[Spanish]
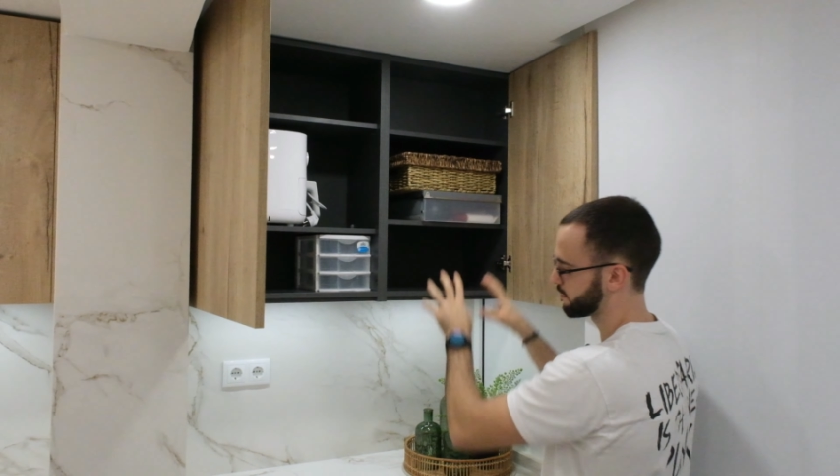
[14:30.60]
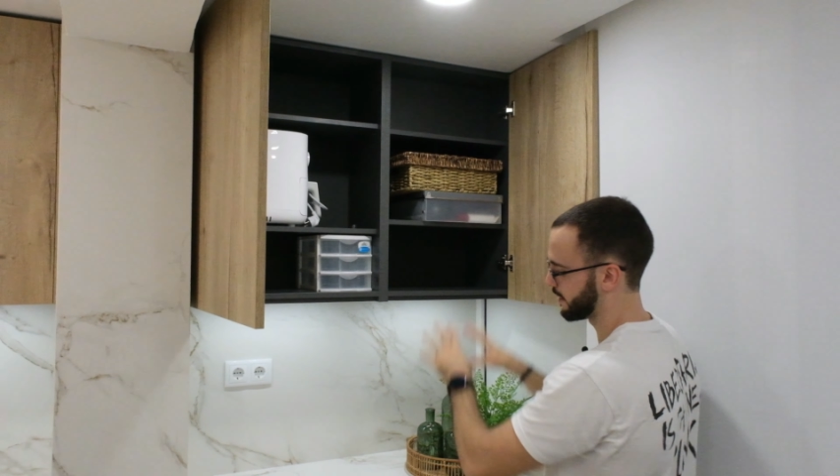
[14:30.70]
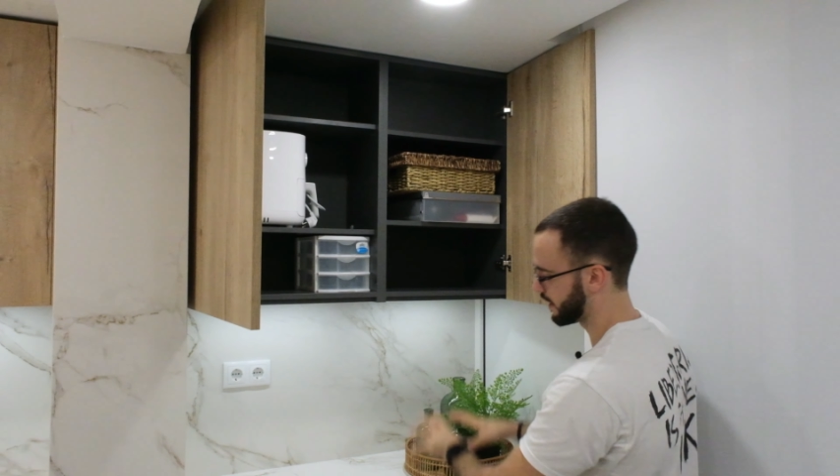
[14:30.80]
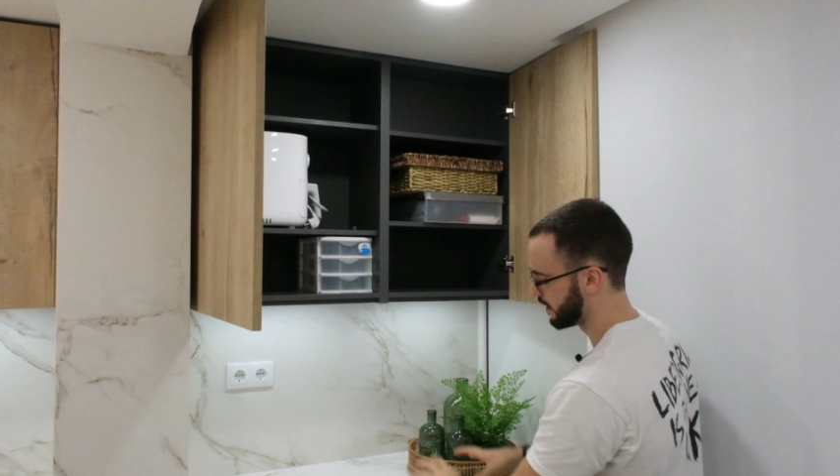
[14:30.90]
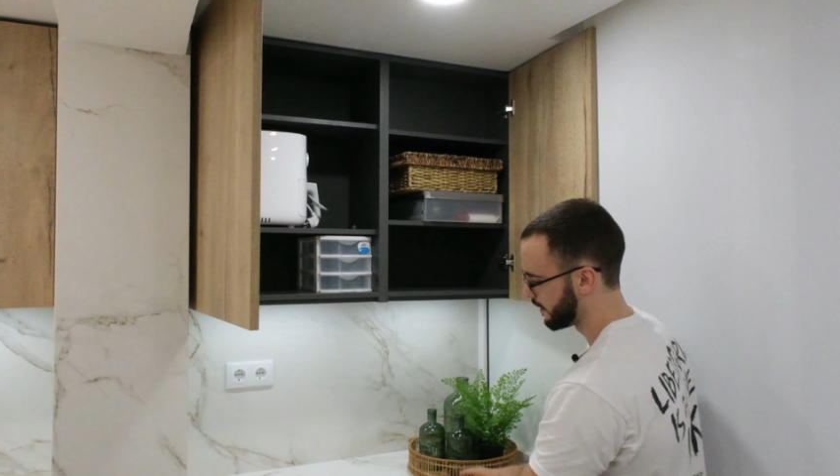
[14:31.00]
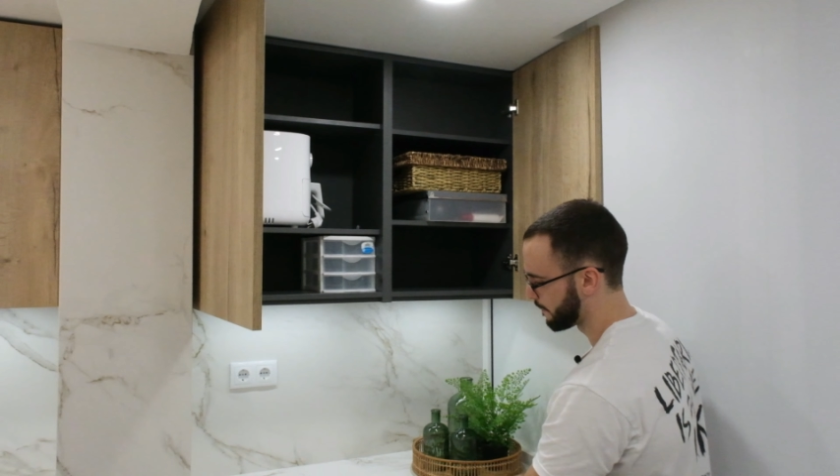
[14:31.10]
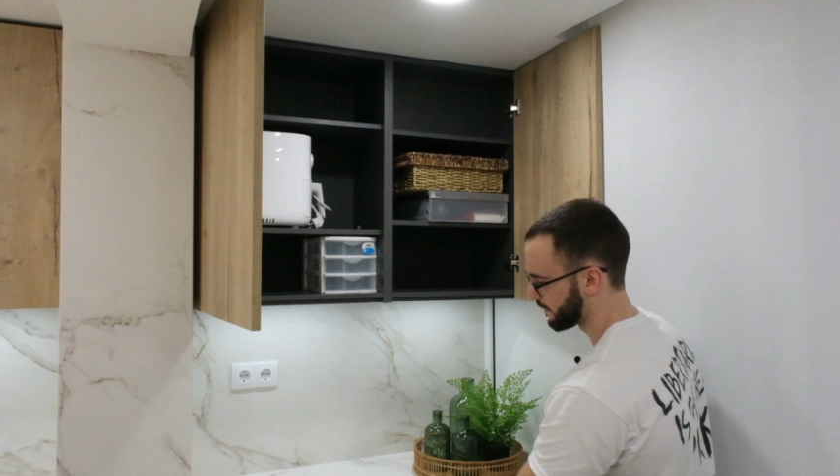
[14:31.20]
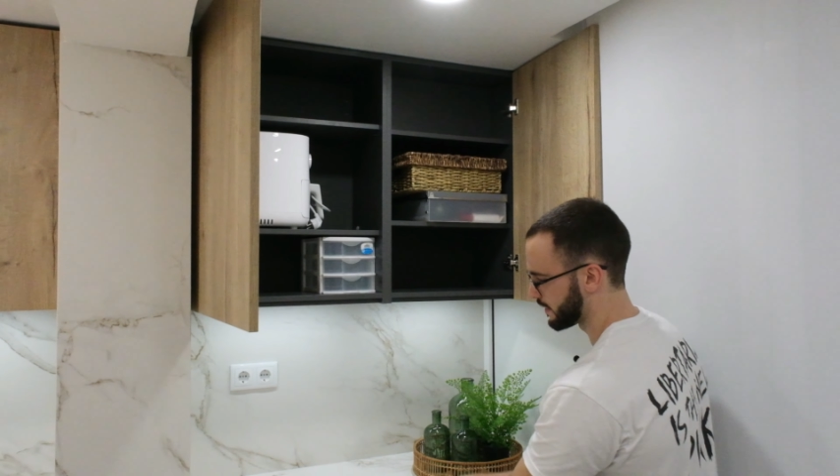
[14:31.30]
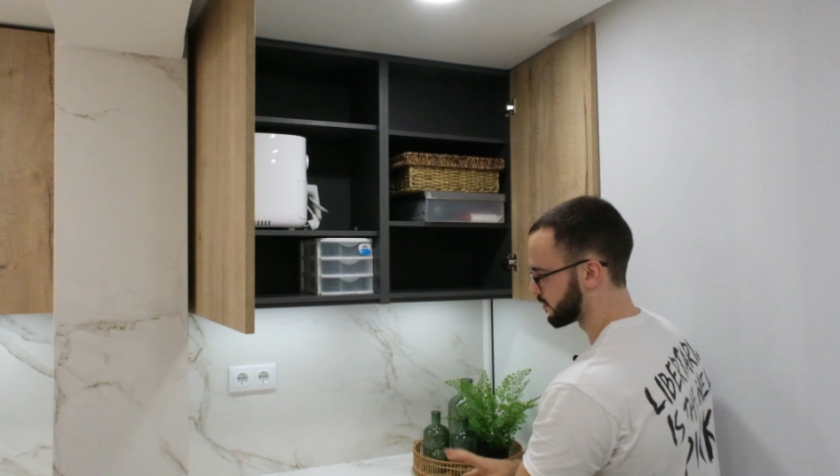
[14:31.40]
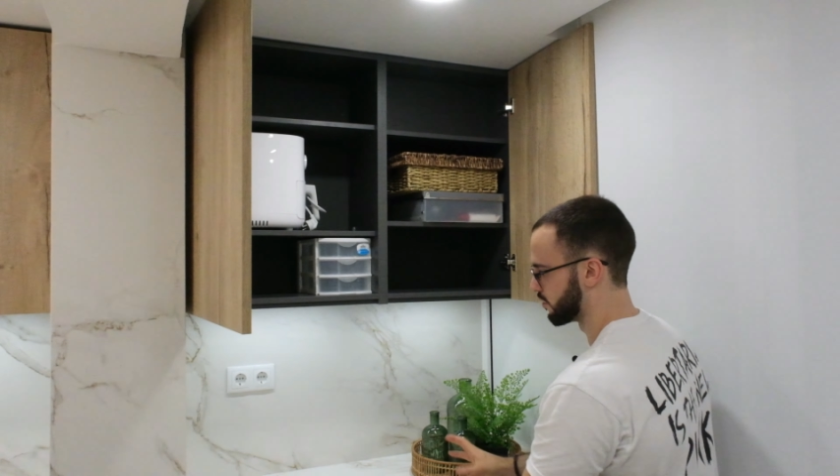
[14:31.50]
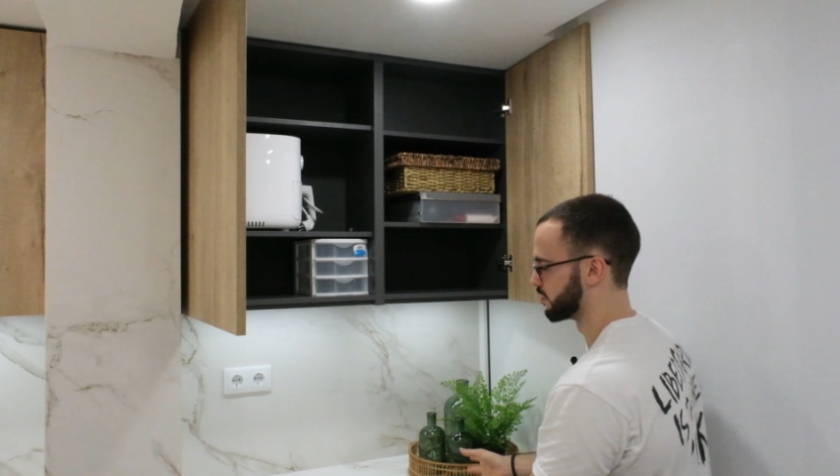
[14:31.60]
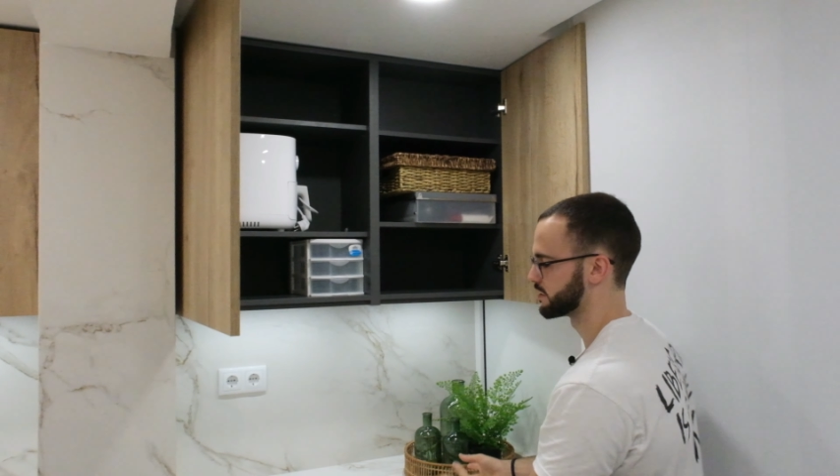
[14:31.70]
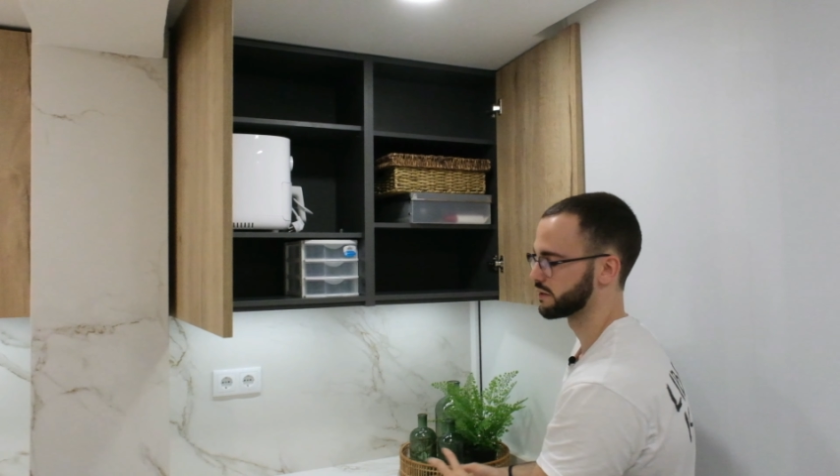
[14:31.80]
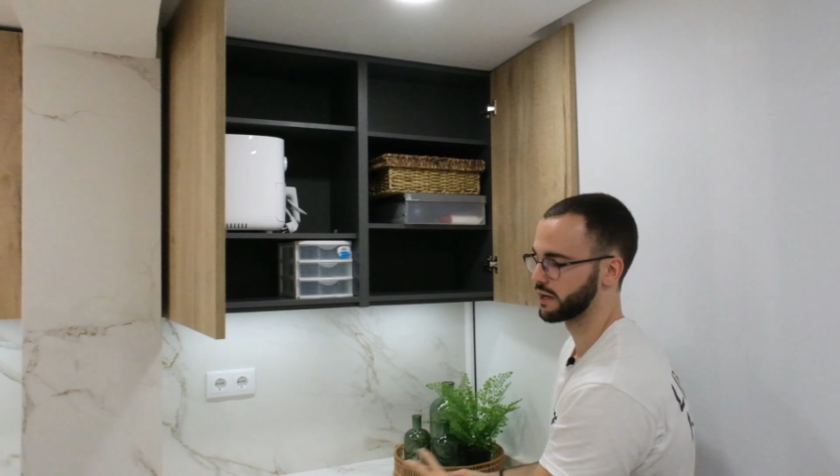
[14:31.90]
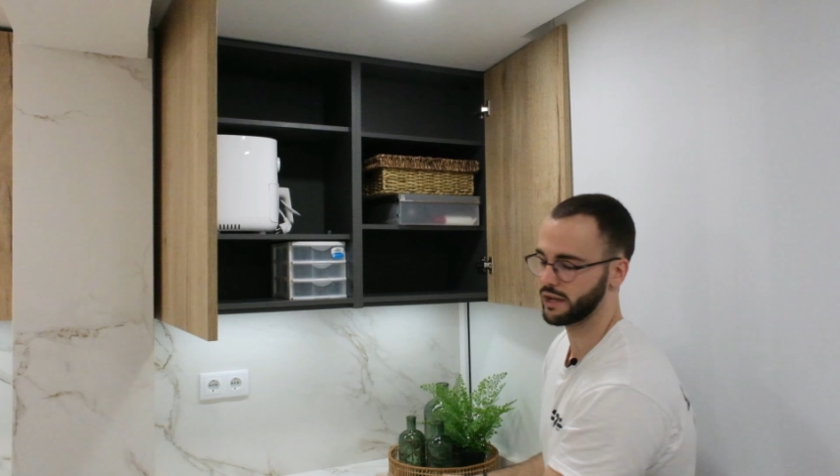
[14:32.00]
para todos
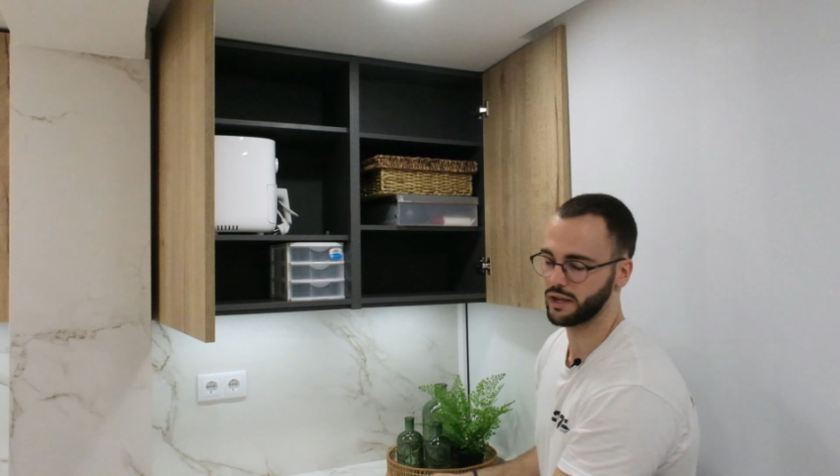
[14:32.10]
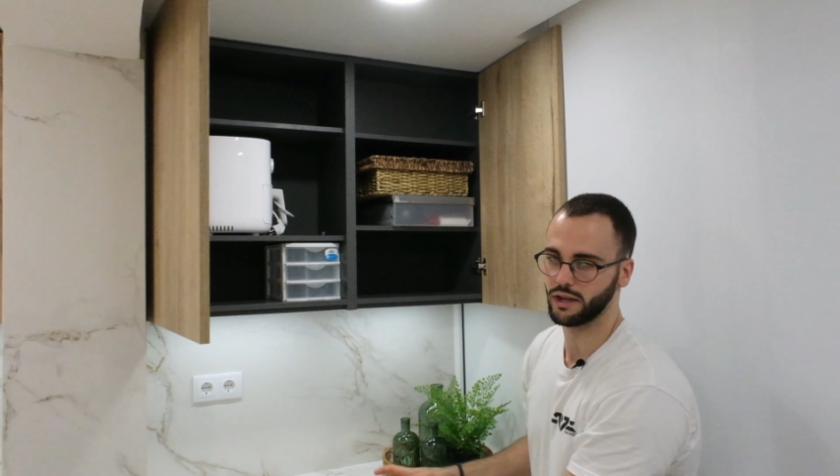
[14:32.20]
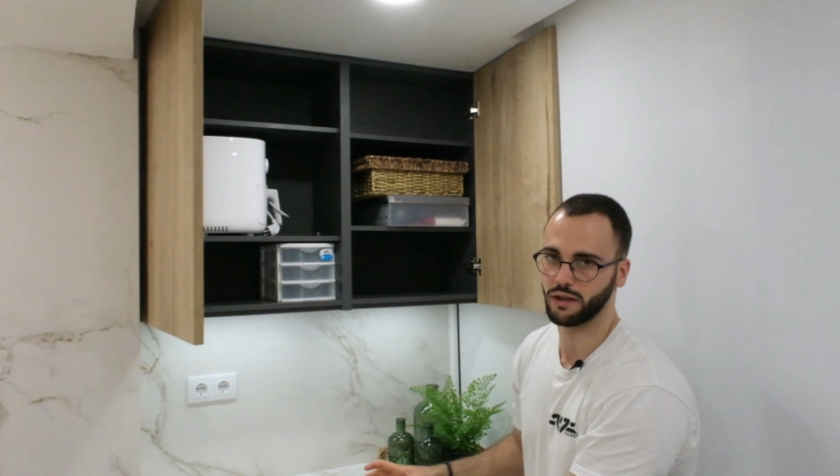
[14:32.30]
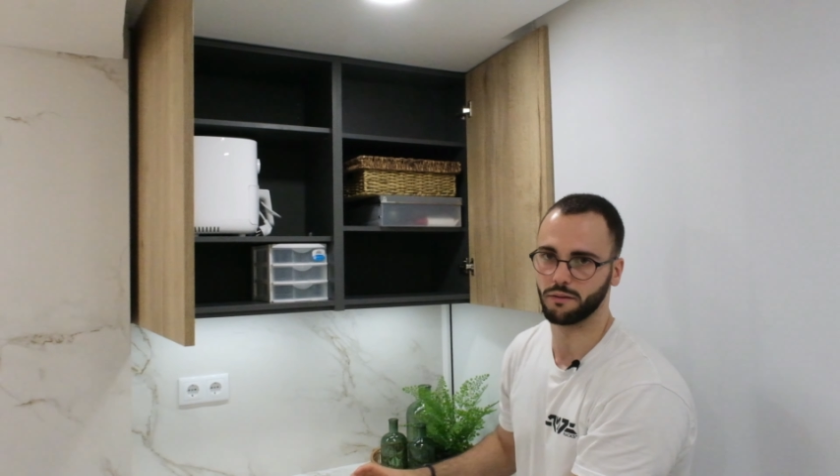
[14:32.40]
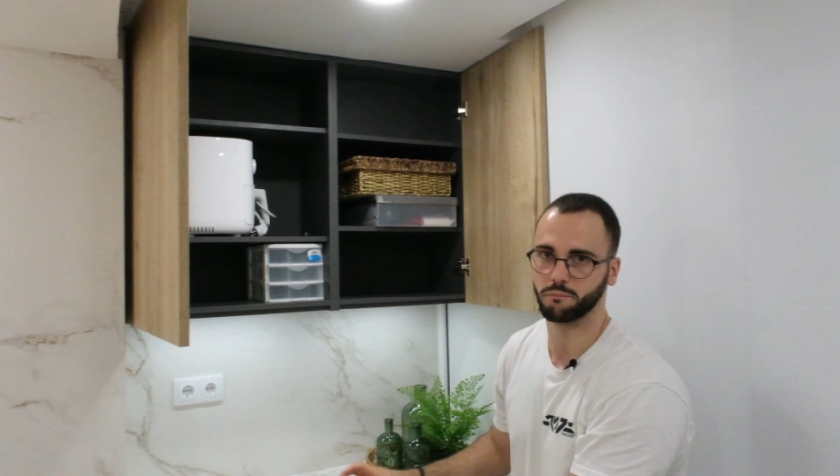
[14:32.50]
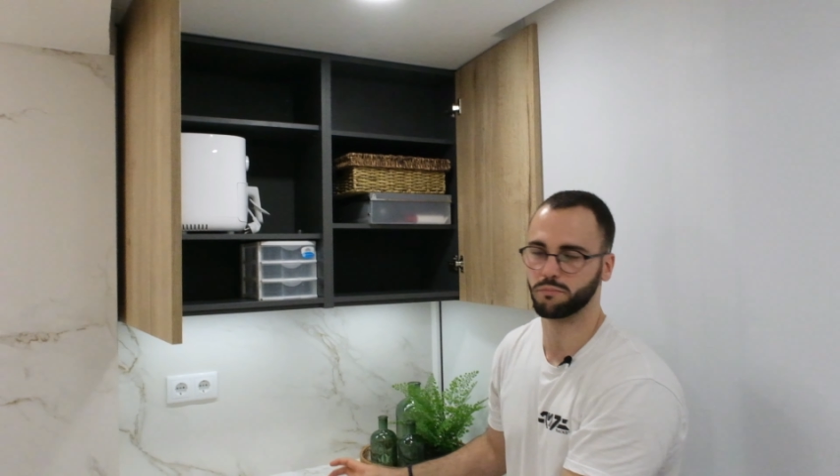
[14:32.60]
los eh,